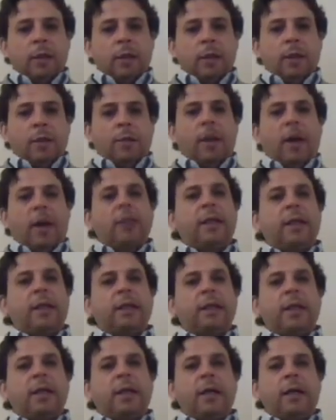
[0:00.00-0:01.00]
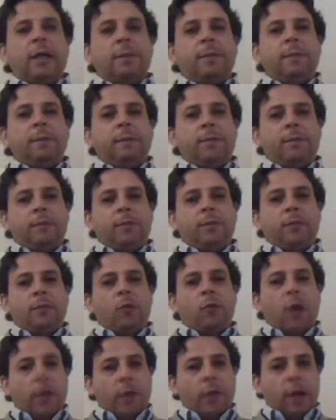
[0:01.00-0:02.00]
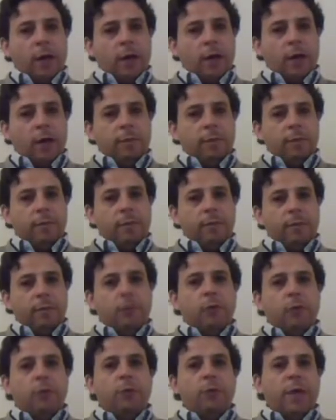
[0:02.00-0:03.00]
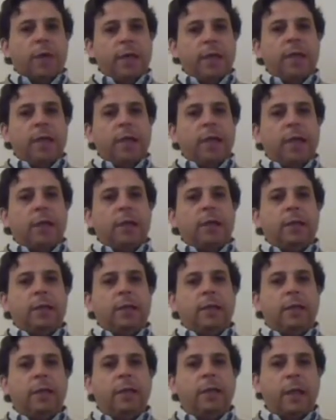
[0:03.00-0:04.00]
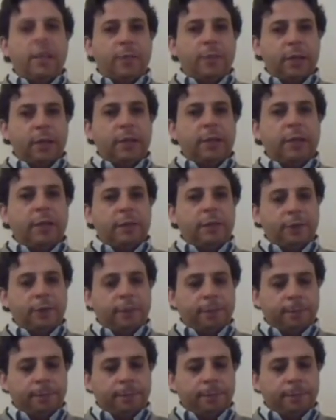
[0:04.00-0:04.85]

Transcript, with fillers: معركتنا واضحة وباينة للعباد اللي تدفع